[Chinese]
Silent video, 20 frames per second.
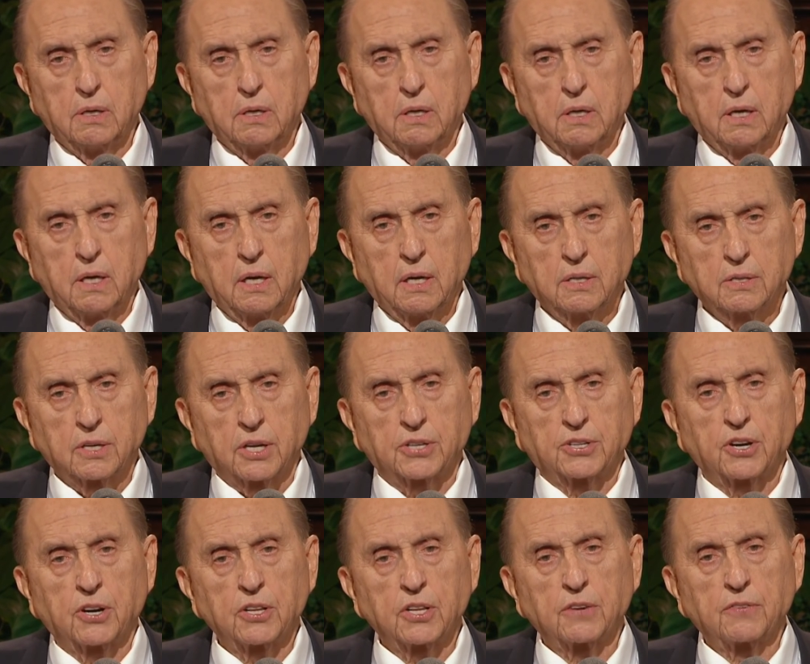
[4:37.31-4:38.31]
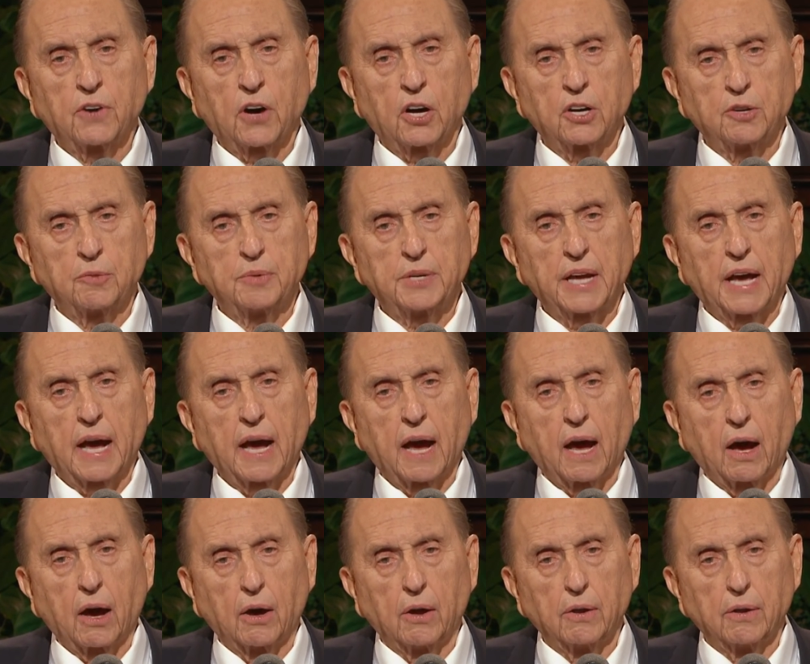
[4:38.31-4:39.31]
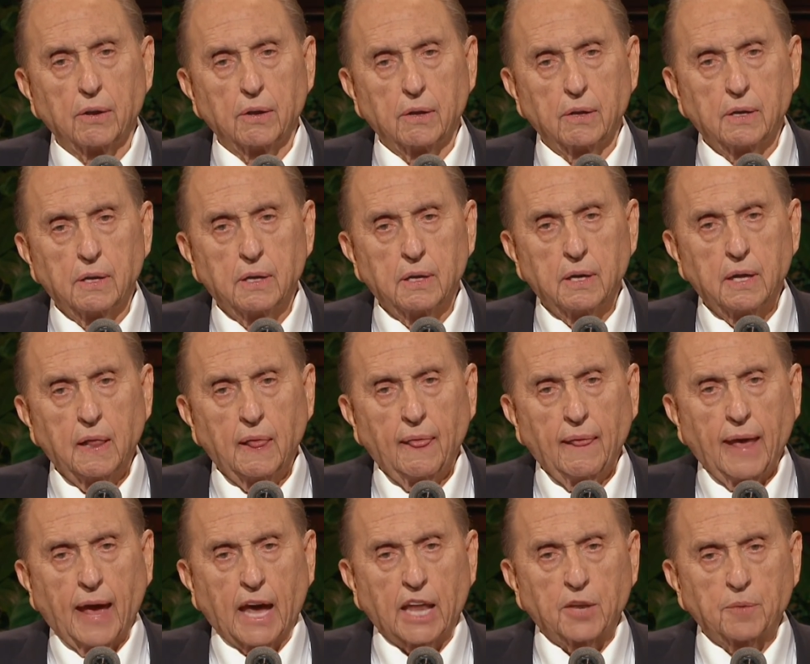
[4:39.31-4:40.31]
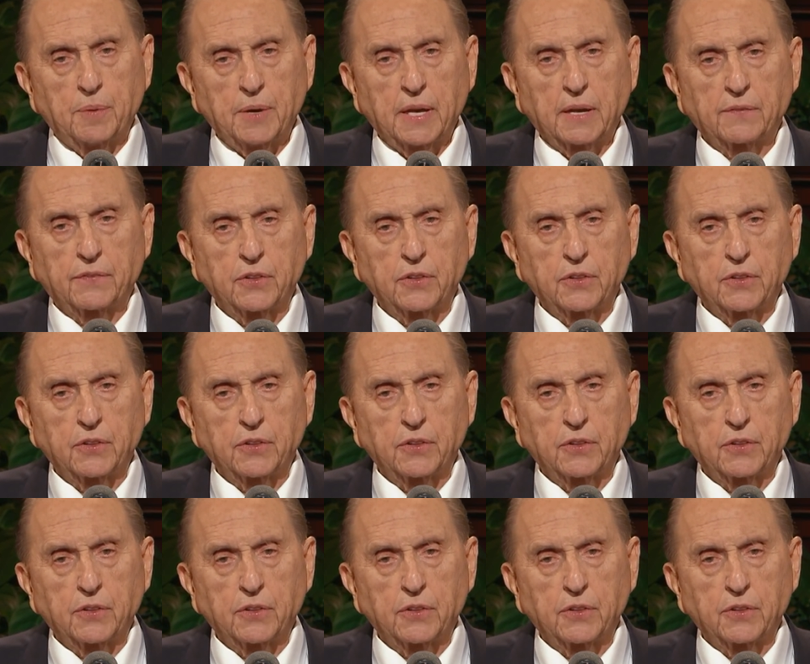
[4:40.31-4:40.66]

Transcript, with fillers: 我劝各位关掉这些音量，